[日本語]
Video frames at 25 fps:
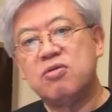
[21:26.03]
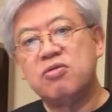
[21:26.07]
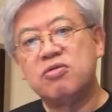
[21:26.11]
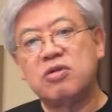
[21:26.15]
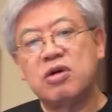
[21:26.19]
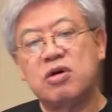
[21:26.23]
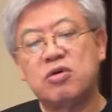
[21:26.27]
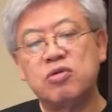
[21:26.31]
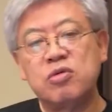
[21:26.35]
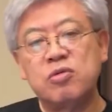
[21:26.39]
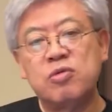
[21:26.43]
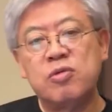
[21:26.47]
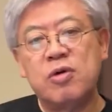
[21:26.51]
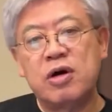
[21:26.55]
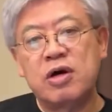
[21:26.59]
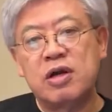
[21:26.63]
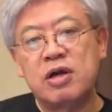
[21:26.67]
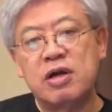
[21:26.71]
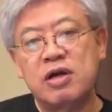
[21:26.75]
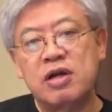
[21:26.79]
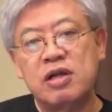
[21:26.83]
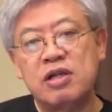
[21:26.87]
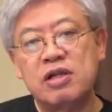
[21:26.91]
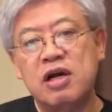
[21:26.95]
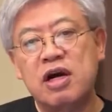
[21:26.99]
こんなこともわか
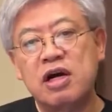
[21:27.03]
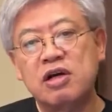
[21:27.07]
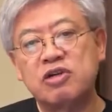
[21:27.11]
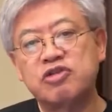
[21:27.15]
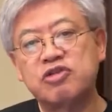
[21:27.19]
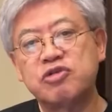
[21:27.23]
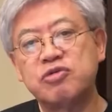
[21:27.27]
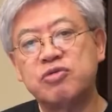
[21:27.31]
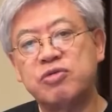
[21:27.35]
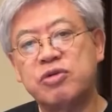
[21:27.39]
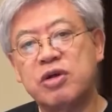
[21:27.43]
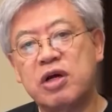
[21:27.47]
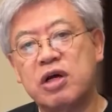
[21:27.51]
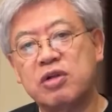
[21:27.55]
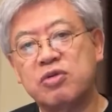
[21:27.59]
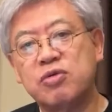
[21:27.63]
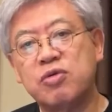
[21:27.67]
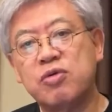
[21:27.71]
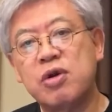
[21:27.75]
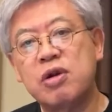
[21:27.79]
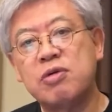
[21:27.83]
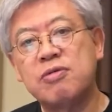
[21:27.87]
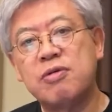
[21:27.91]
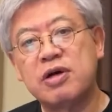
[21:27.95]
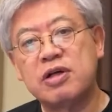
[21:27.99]
らないで博士号なんか
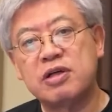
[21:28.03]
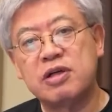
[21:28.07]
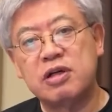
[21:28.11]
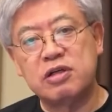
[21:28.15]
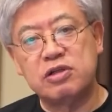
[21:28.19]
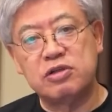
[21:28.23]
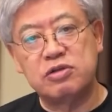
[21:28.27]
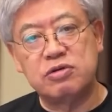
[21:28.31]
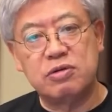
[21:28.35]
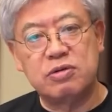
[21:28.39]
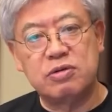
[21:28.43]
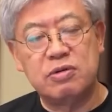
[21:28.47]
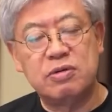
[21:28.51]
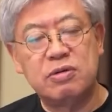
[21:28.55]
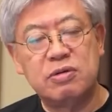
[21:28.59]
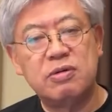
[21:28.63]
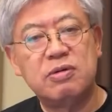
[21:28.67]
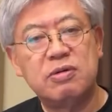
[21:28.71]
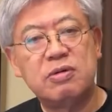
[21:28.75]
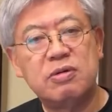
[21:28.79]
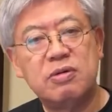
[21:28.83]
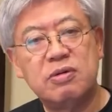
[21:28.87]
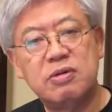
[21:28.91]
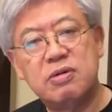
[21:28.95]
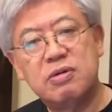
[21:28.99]
取れるわけないでしょ。
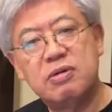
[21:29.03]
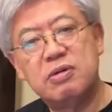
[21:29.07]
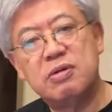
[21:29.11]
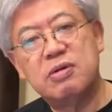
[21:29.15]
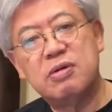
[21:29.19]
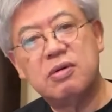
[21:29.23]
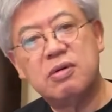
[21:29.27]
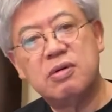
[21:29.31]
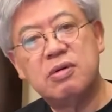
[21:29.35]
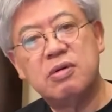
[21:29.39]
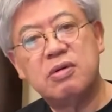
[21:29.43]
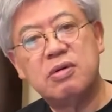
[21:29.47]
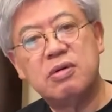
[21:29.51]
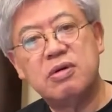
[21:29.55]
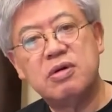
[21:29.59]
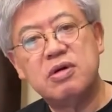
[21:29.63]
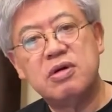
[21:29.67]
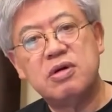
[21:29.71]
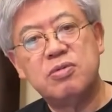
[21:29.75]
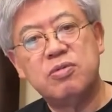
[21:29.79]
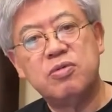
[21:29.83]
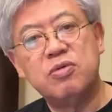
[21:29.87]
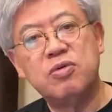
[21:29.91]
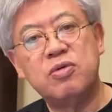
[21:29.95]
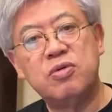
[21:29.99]

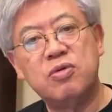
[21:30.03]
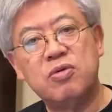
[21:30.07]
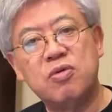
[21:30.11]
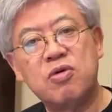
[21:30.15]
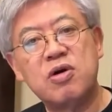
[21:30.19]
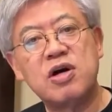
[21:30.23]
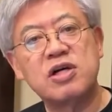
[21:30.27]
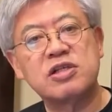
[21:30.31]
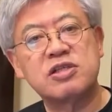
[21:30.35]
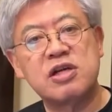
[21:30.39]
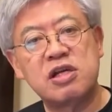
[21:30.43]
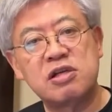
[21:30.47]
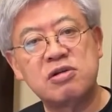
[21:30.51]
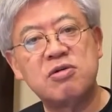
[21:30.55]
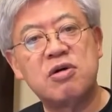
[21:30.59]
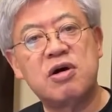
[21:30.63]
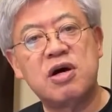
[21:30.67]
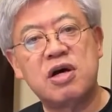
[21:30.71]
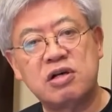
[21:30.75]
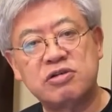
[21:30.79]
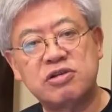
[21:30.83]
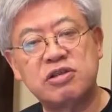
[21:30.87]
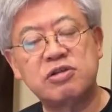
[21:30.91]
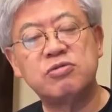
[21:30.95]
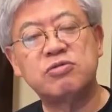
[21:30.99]
もうお飾りの
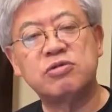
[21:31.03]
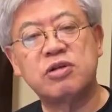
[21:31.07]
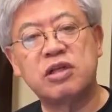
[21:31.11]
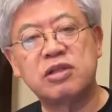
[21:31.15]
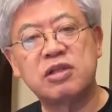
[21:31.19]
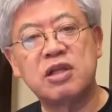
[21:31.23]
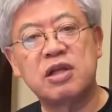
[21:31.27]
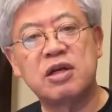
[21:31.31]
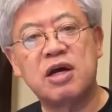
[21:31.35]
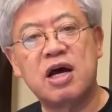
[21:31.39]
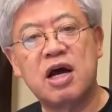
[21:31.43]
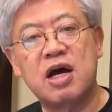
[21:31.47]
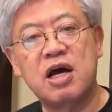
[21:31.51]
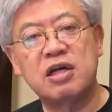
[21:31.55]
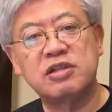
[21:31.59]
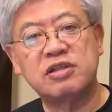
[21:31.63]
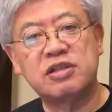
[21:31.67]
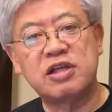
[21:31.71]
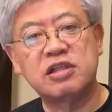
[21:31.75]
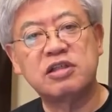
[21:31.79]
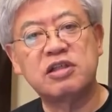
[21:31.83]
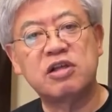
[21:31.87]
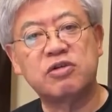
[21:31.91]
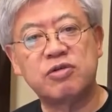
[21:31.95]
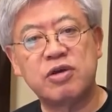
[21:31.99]
博士号だったら、
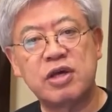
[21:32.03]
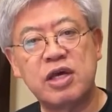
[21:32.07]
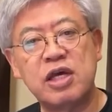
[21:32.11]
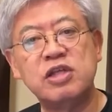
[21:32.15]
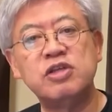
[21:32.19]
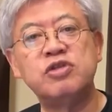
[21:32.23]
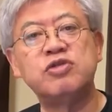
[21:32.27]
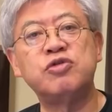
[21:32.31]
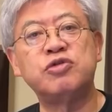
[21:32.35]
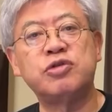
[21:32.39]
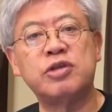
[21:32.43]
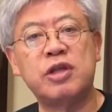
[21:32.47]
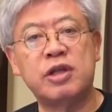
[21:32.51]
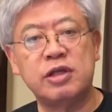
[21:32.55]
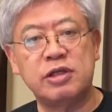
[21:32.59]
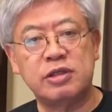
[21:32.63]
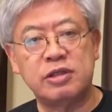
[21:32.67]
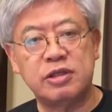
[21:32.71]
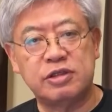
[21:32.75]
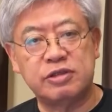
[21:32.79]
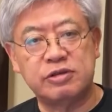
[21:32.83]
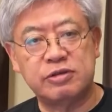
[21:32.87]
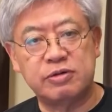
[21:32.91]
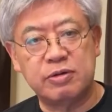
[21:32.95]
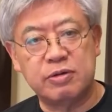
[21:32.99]
さっさと返上したらいい
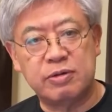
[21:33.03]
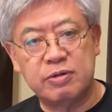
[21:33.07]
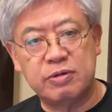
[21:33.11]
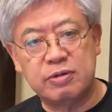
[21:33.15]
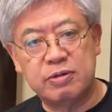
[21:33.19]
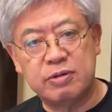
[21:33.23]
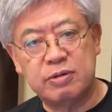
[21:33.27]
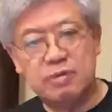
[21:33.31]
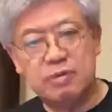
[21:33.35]
んですよ。